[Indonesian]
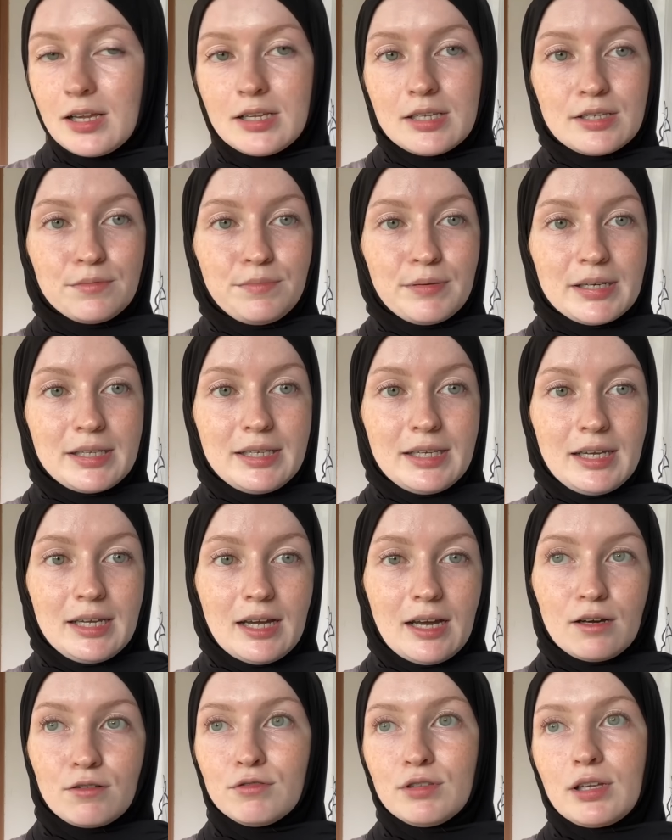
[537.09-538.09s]
seperti
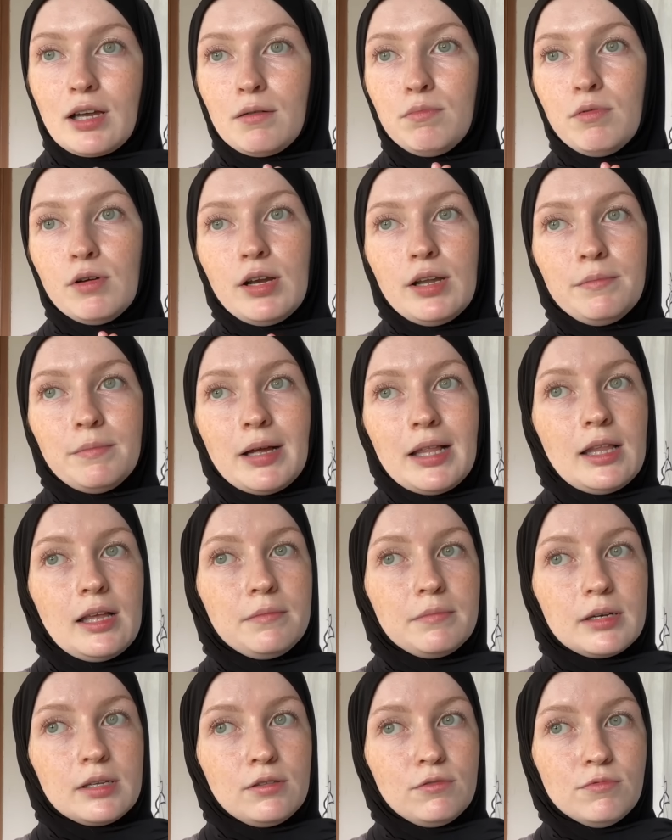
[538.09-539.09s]
aku nggak boleh
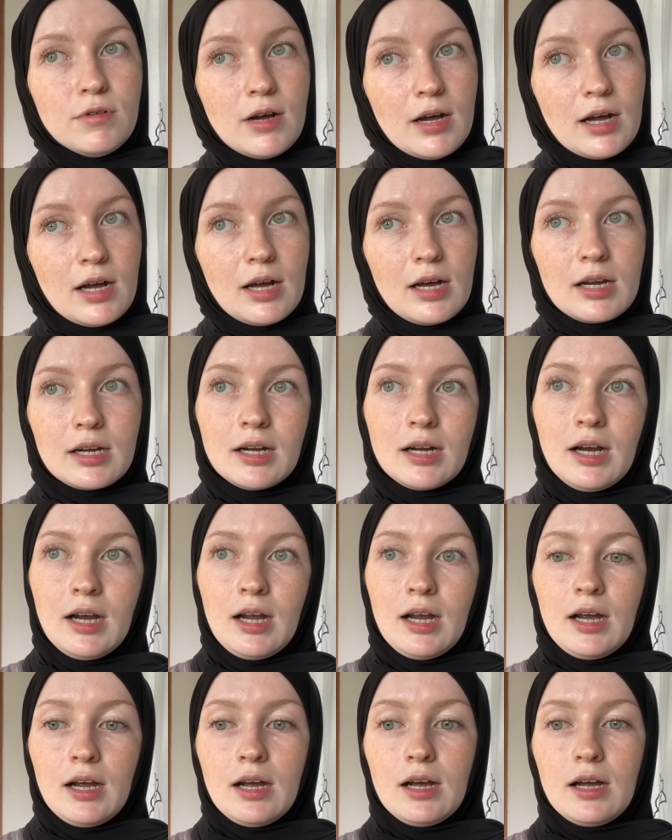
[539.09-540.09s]
malam keluar
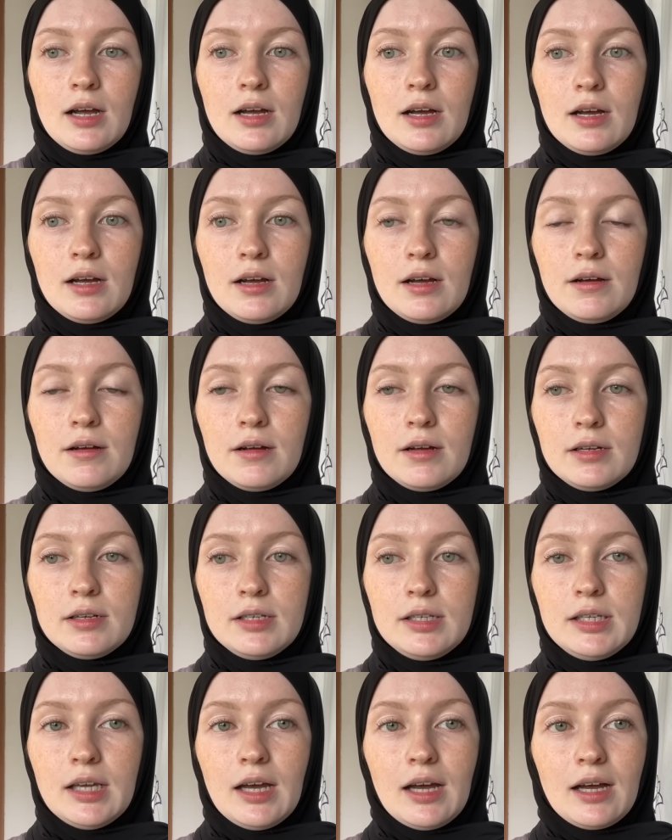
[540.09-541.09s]
uh,
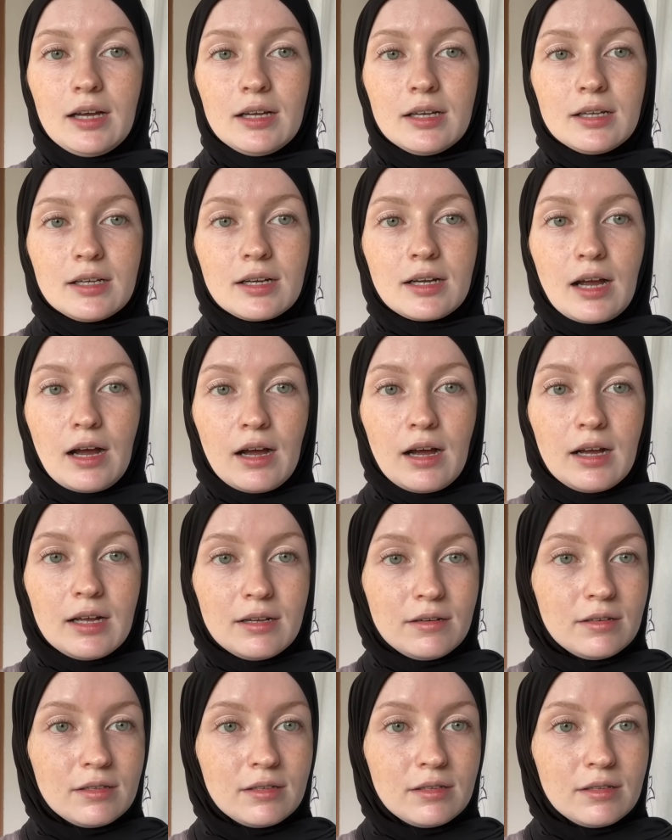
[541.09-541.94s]
ya nggak